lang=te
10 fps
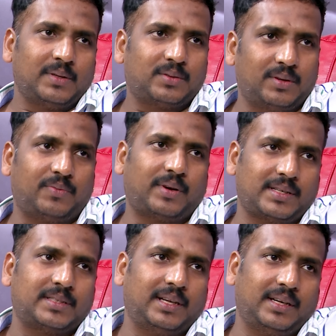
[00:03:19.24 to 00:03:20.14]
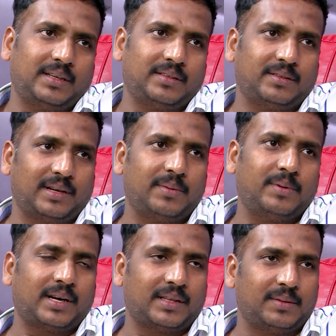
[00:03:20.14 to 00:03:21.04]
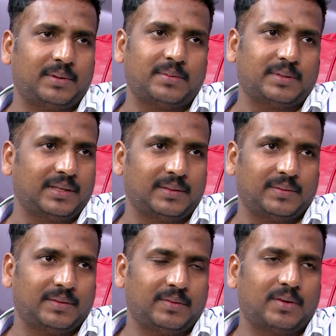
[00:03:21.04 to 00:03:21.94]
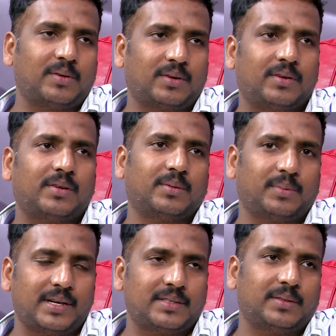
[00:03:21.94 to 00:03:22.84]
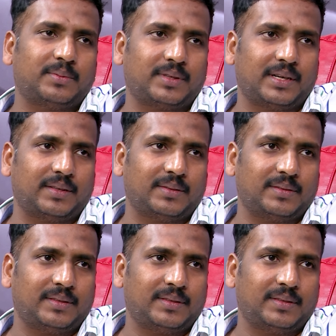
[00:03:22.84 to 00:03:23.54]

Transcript: సో ఫ్రెష్ థాట్ డైమండ్ రత్నబాబుది ఒక కుర్రోడు రెండు బ్రెయిన్స్తో పుట్టాడు